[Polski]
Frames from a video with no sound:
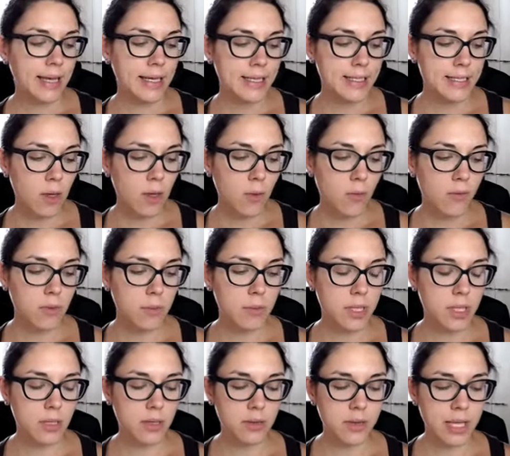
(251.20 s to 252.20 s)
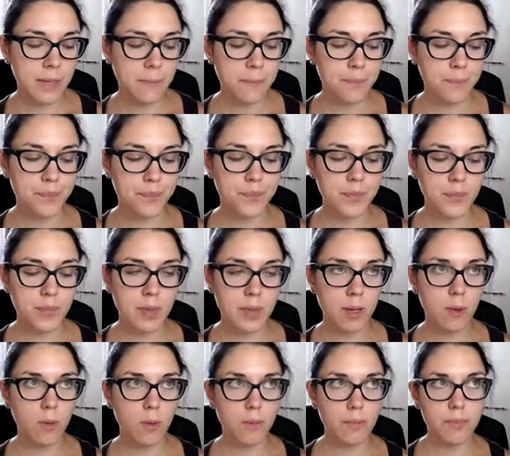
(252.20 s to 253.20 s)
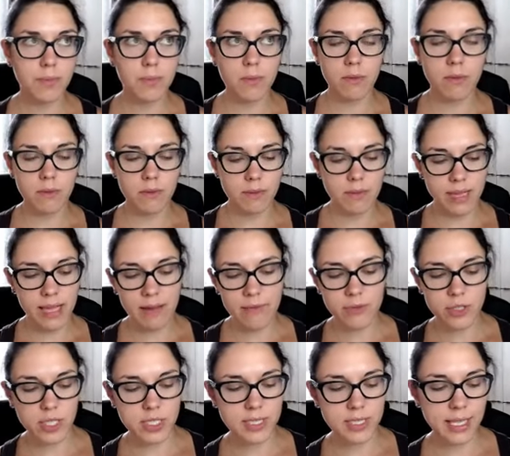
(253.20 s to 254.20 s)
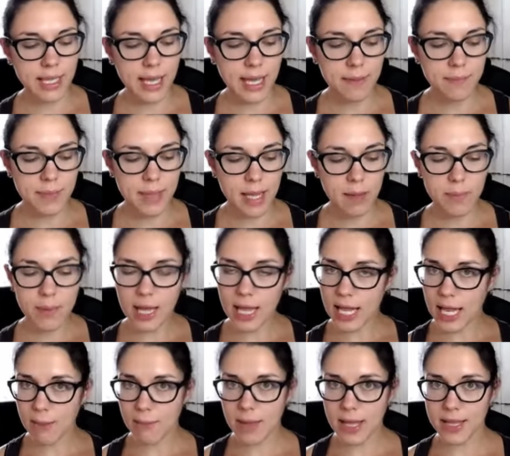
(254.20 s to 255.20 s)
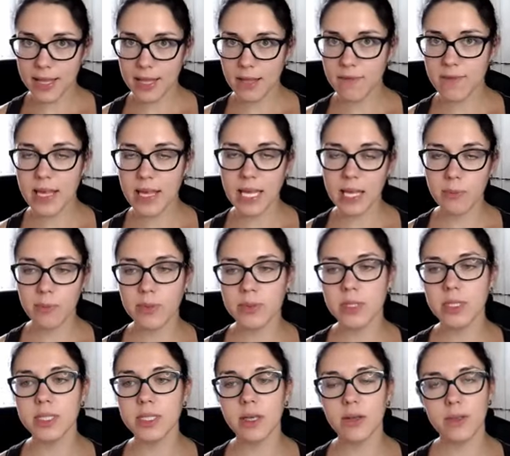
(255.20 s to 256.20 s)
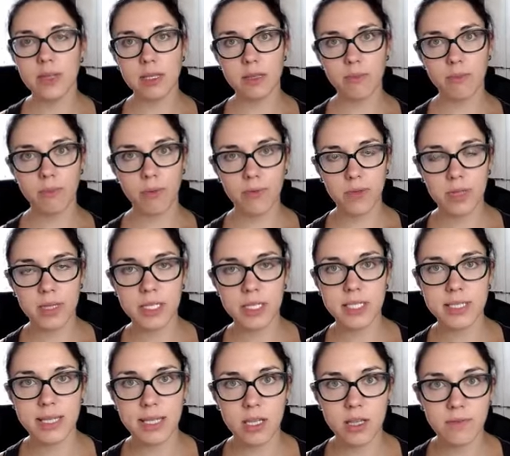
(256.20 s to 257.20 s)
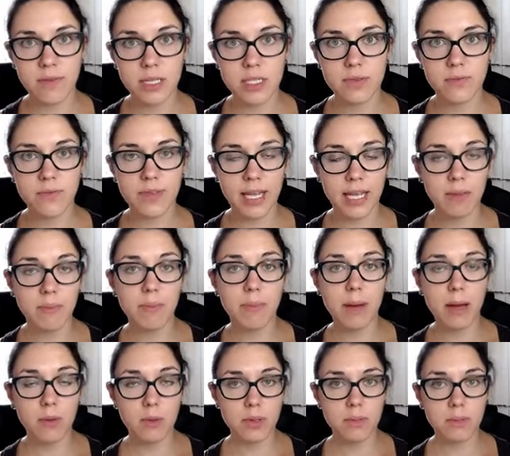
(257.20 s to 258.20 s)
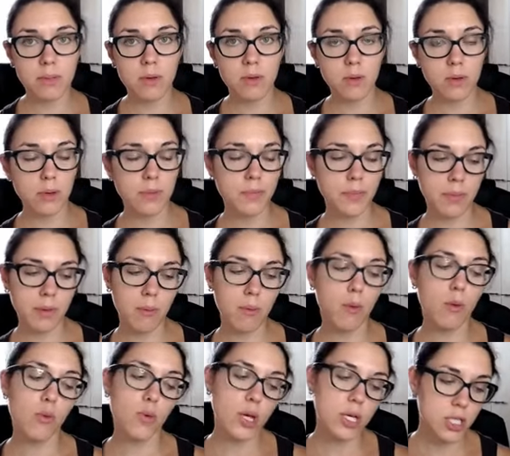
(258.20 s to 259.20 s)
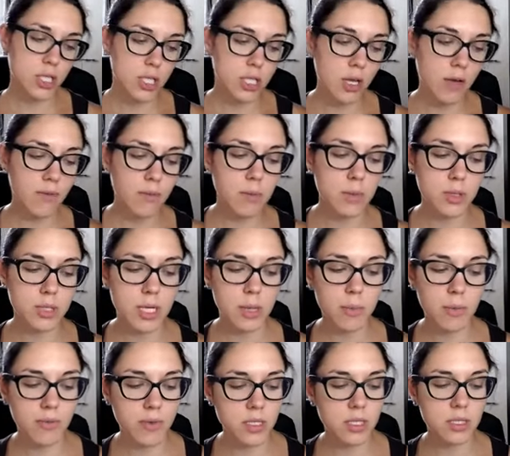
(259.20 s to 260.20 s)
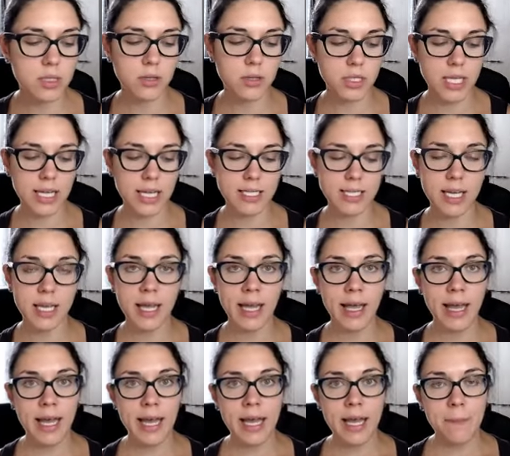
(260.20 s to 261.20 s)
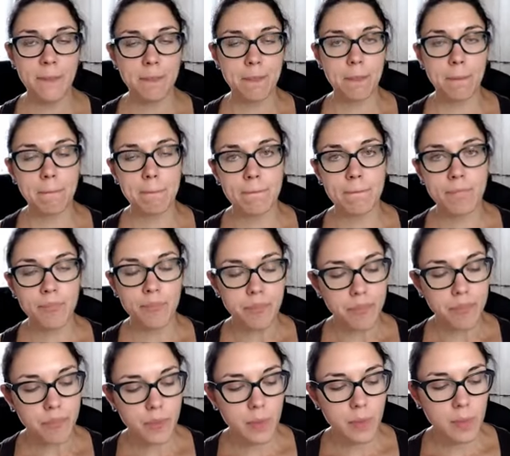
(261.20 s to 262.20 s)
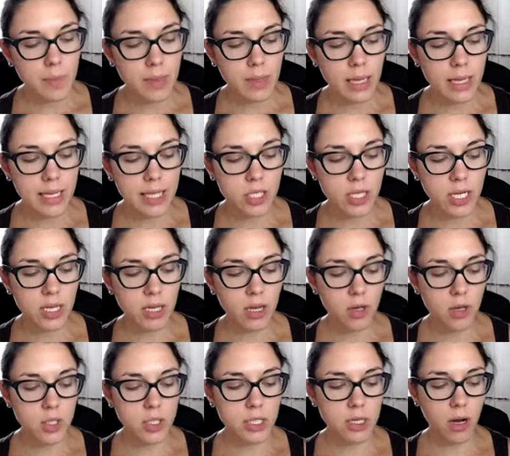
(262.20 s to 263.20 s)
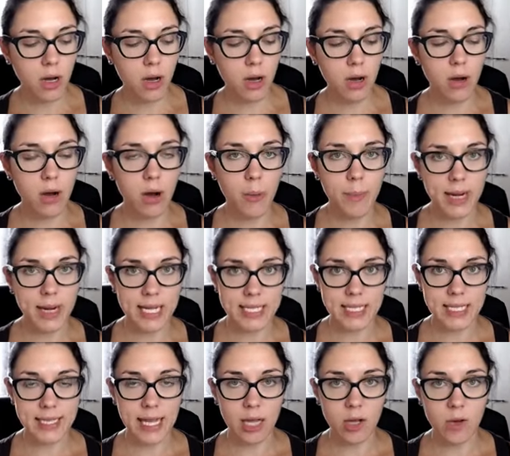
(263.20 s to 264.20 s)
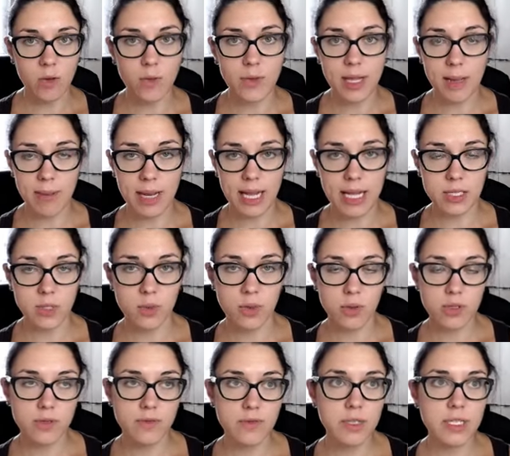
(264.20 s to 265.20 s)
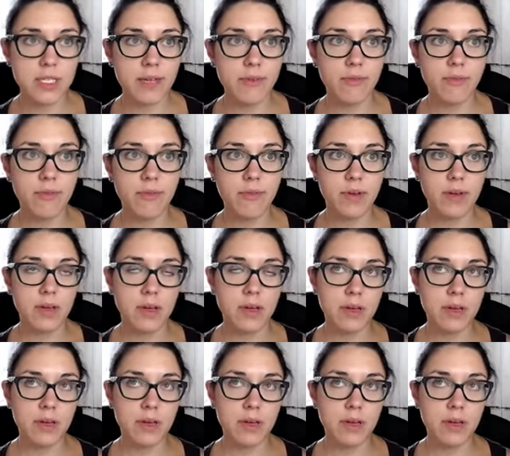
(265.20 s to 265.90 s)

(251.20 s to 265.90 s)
i są wymienione mm, te wszystkie jakby elementy, w jakiej pozycji one powinny się znajdować w takim pełnym y, ujeżdżeniowym, można powiedzieć, dosiadzie. Mm, jeżeli chodzi o, o pracę taką na placu. Oczywiście w,